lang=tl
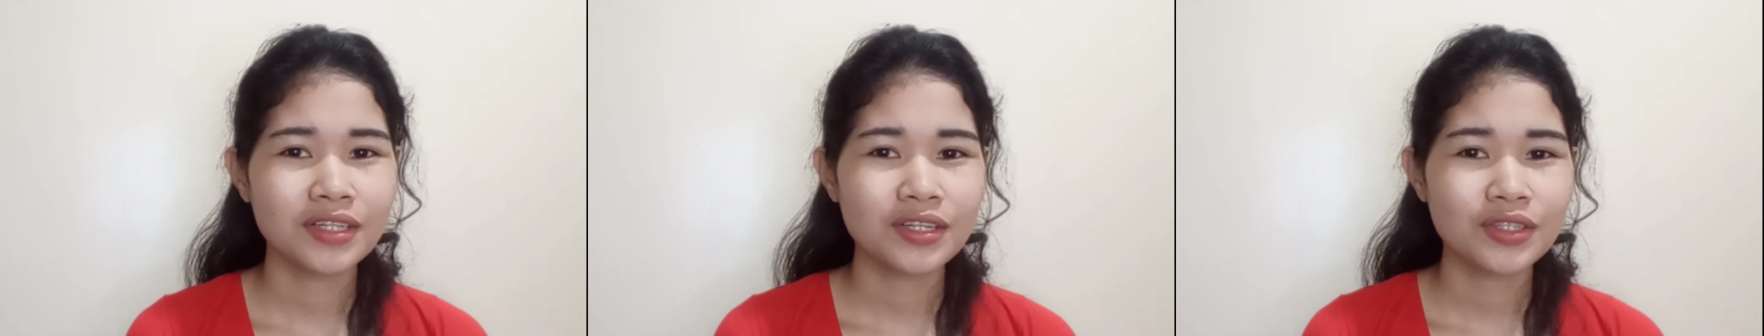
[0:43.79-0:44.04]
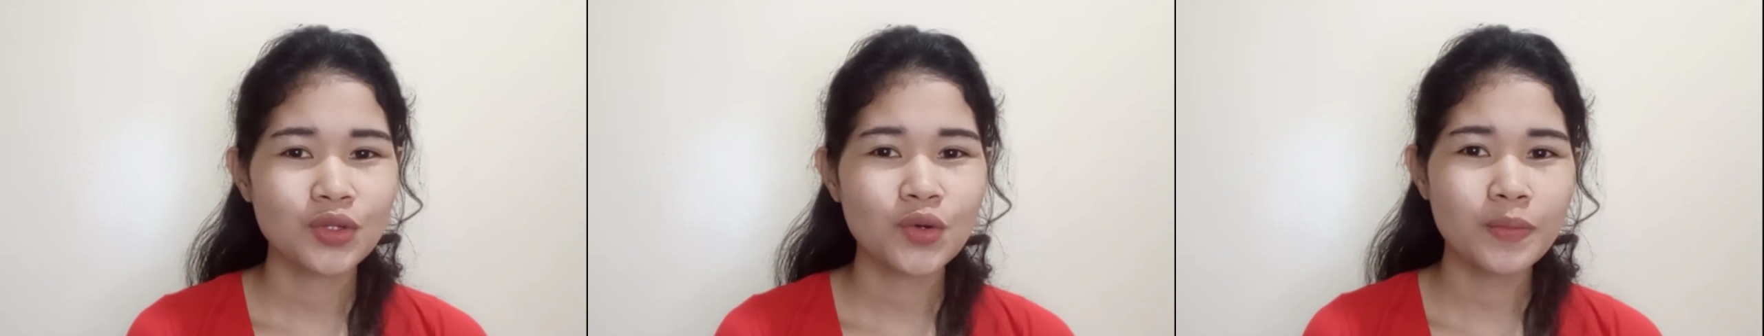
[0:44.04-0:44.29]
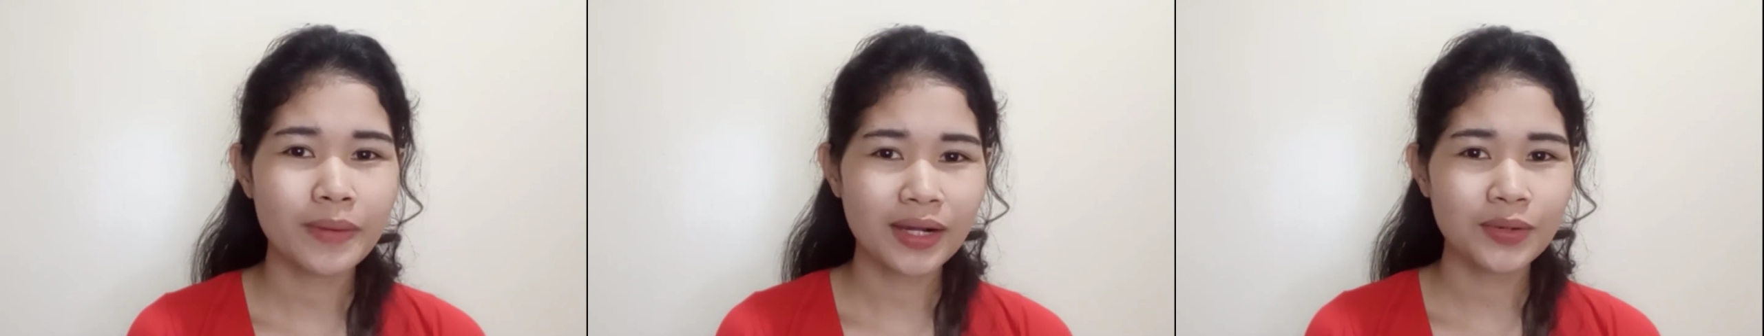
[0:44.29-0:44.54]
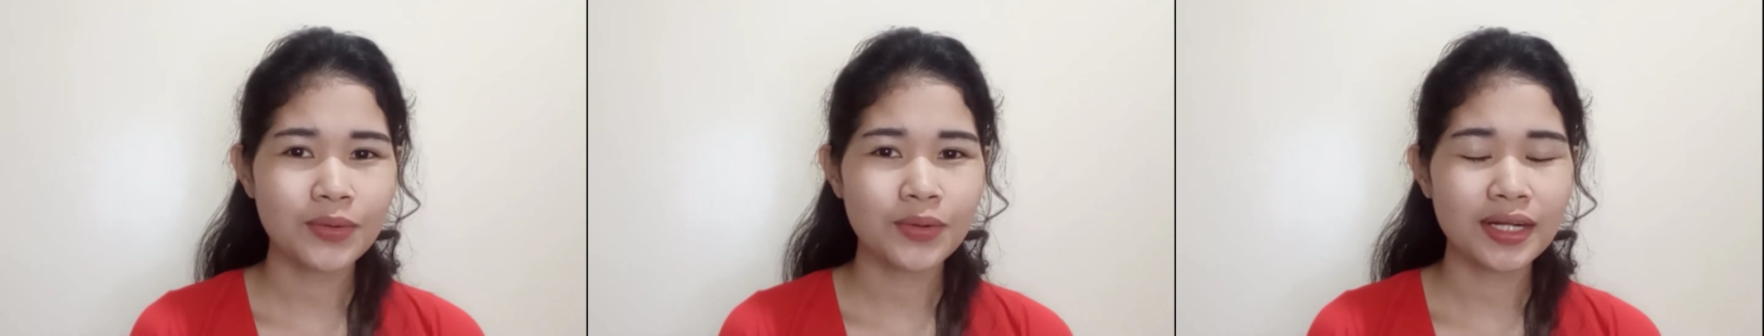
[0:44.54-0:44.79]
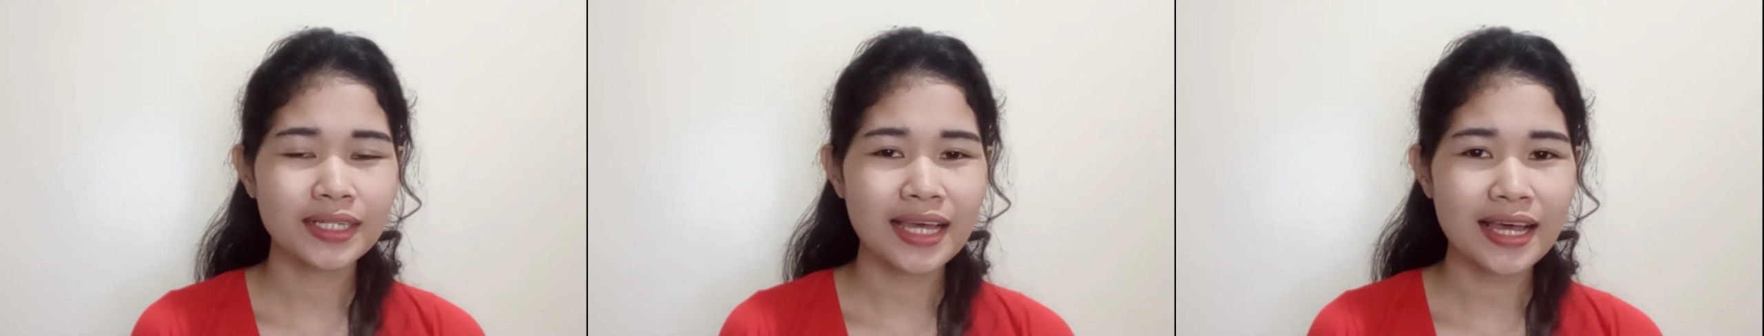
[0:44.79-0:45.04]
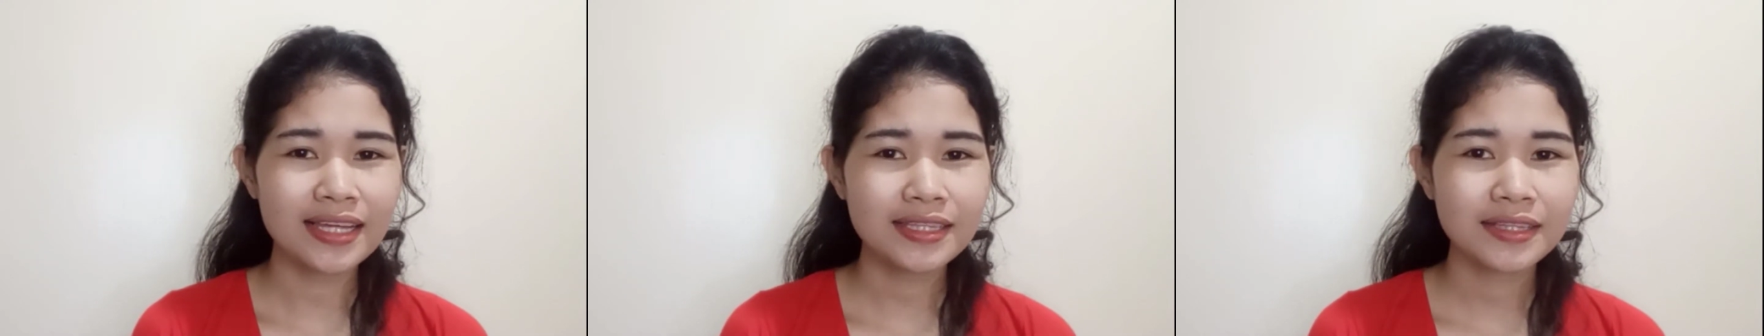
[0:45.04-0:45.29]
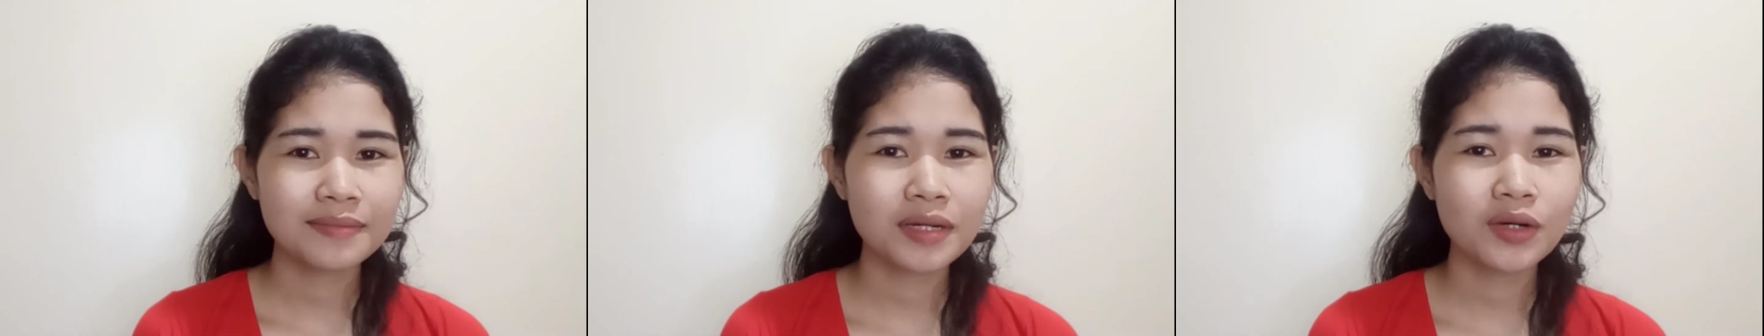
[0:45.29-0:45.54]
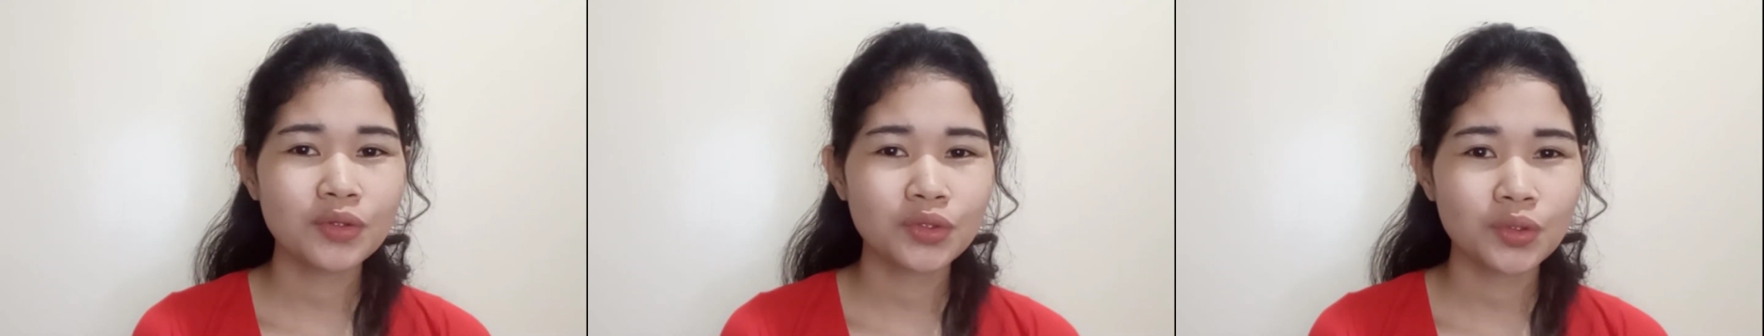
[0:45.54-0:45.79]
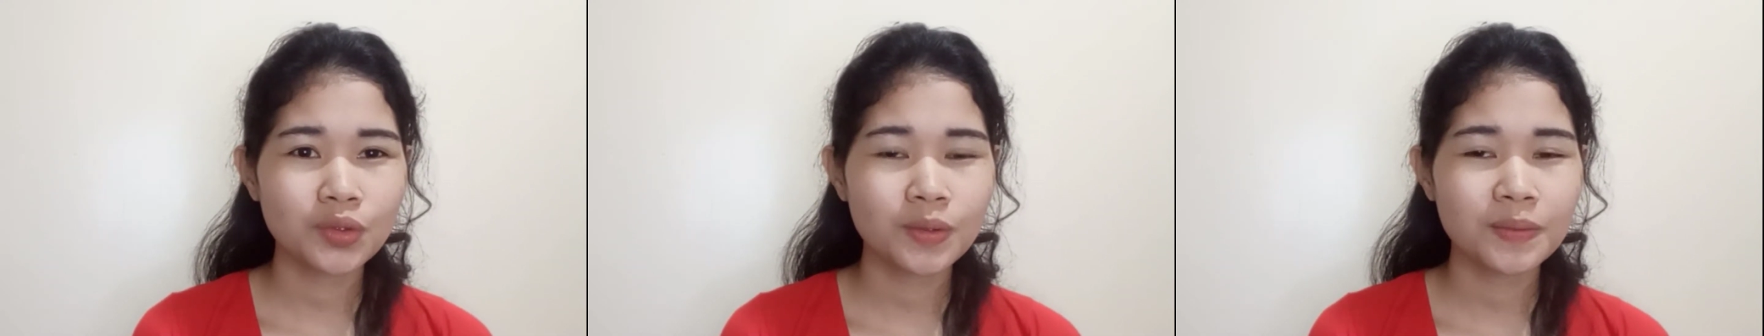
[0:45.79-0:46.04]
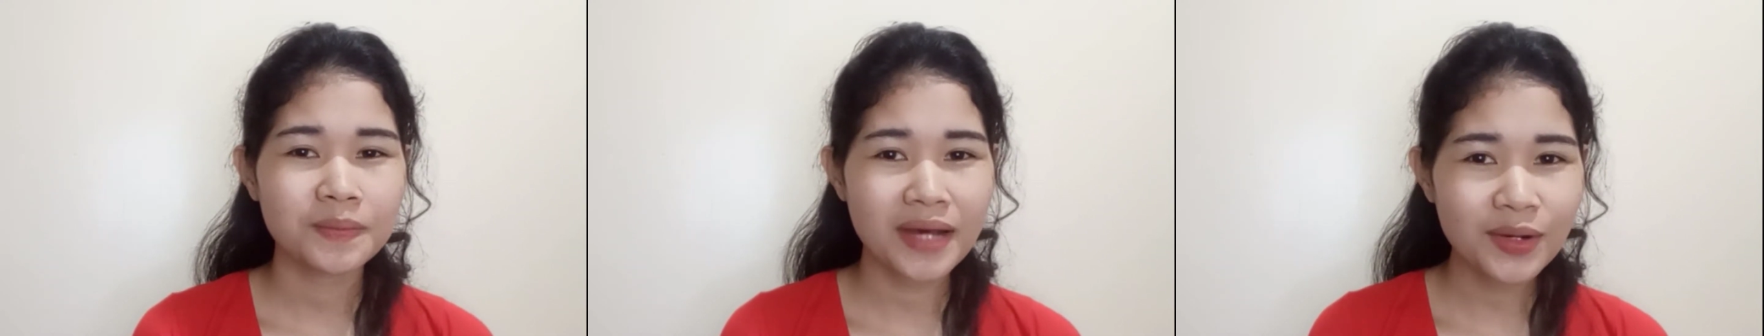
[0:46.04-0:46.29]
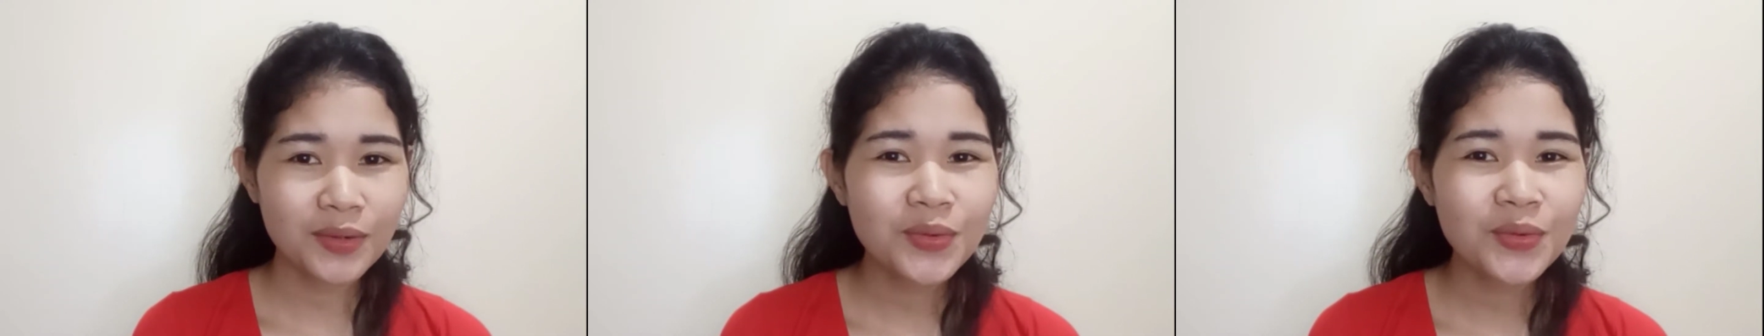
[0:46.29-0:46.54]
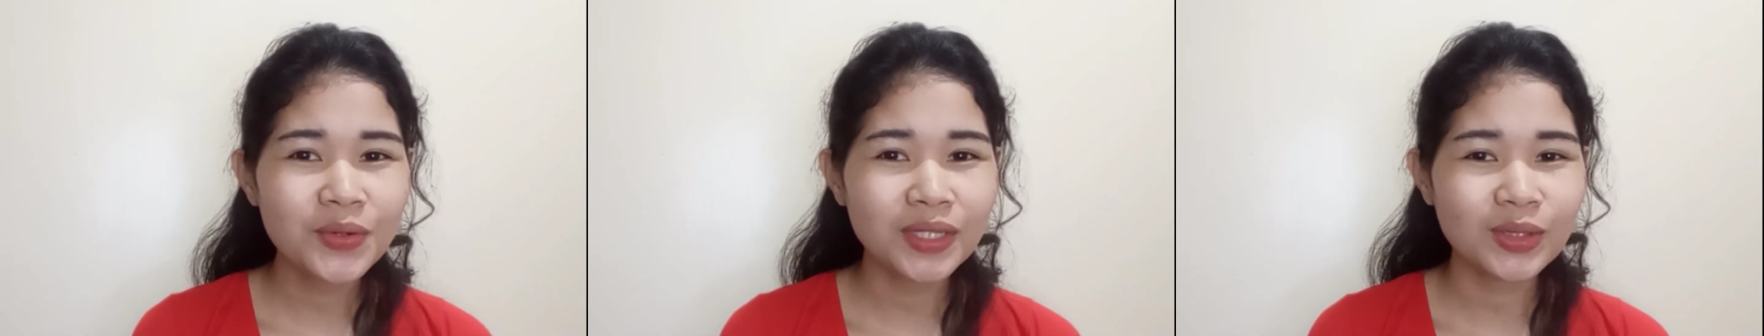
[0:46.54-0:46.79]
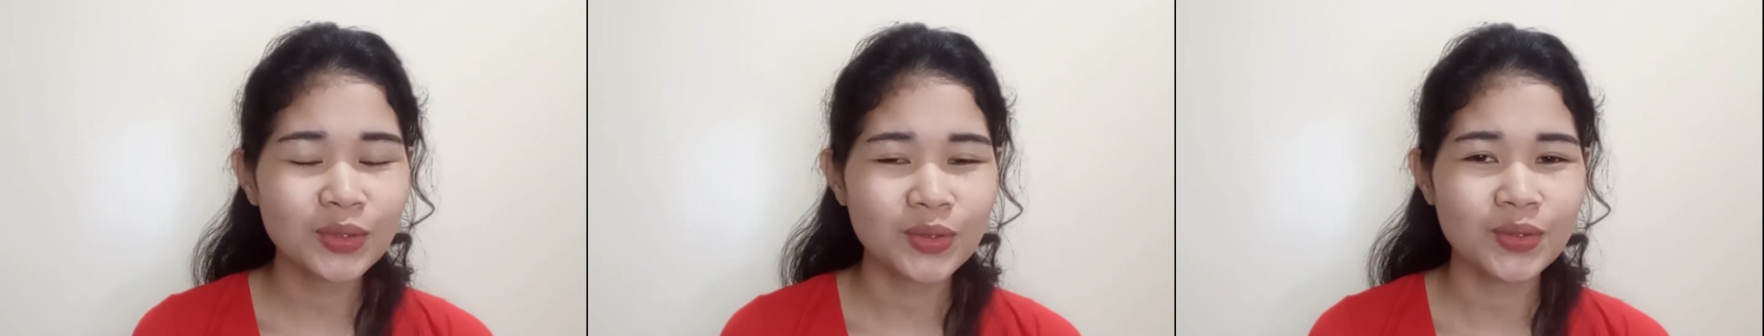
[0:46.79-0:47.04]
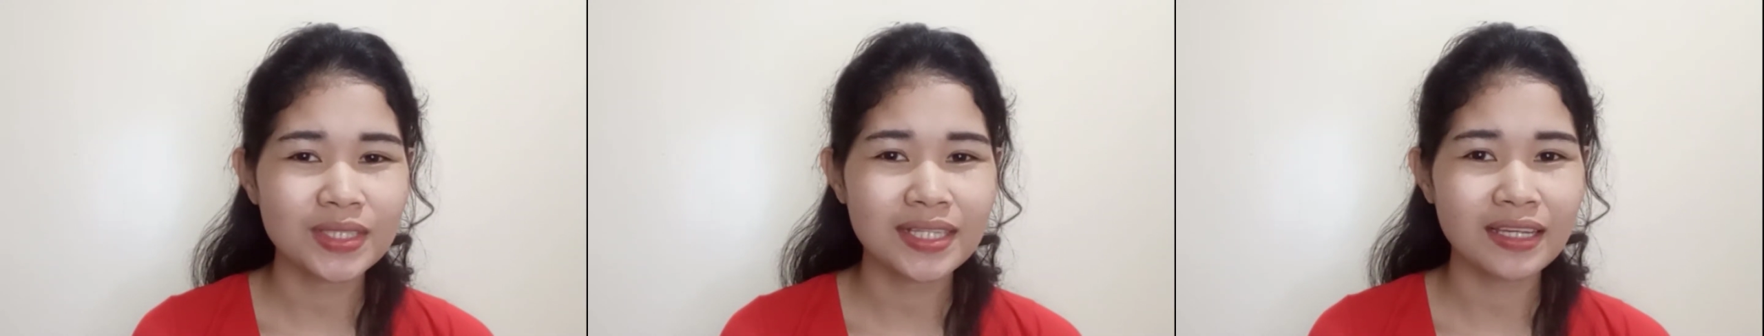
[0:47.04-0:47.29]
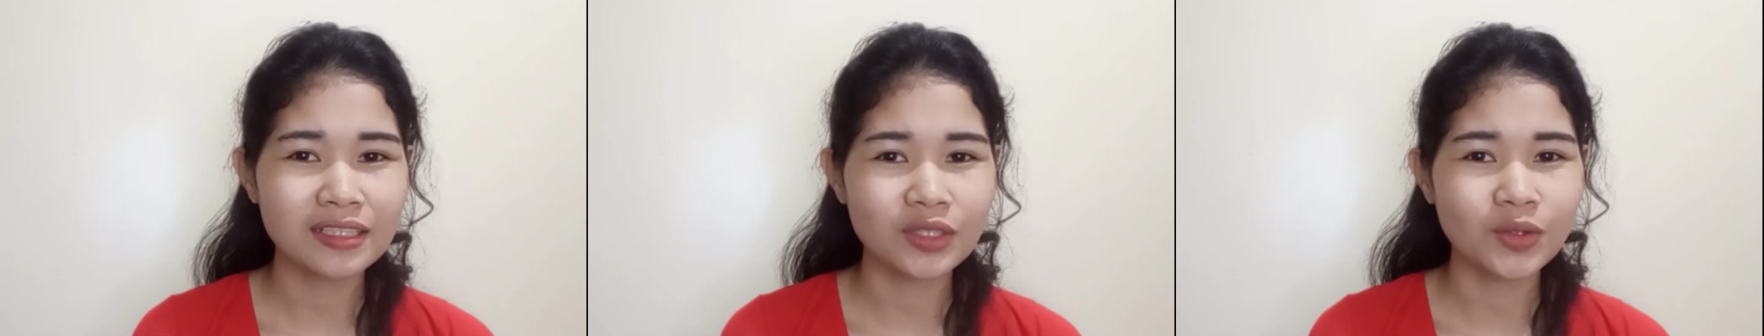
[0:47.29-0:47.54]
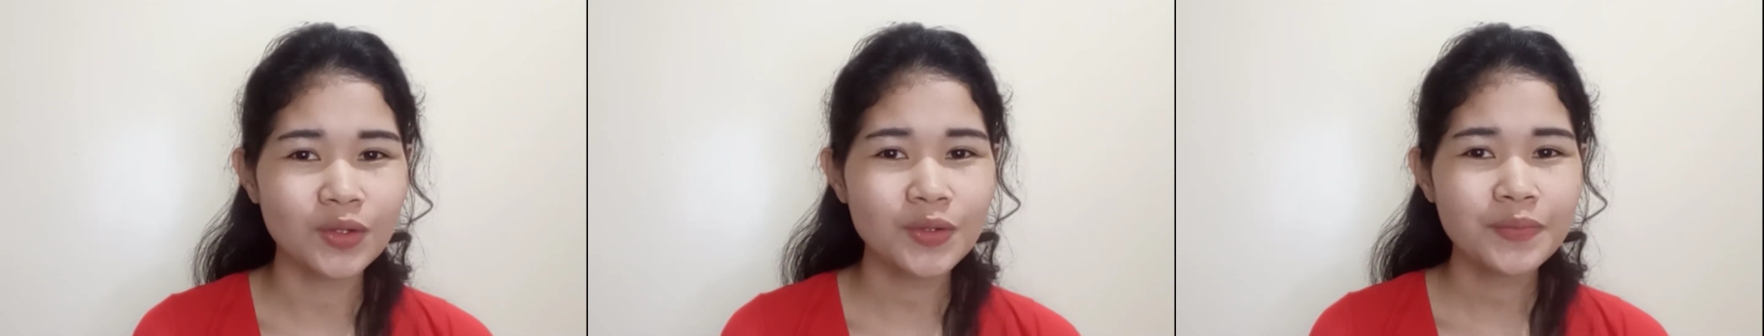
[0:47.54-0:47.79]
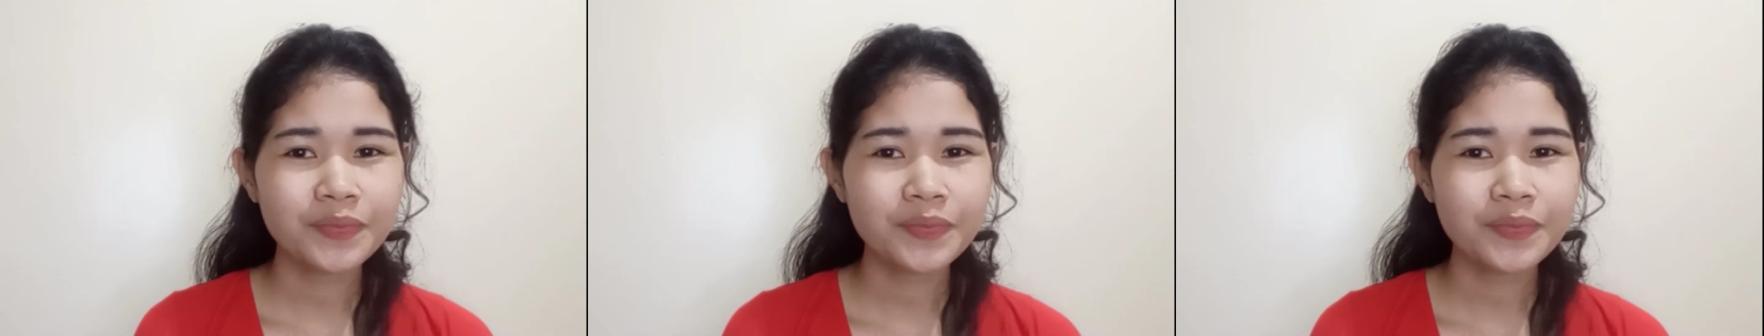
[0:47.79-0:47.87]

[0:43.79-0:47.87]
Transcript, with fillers: So, bago ang lahat, bago, bago ko ituro sa inyo,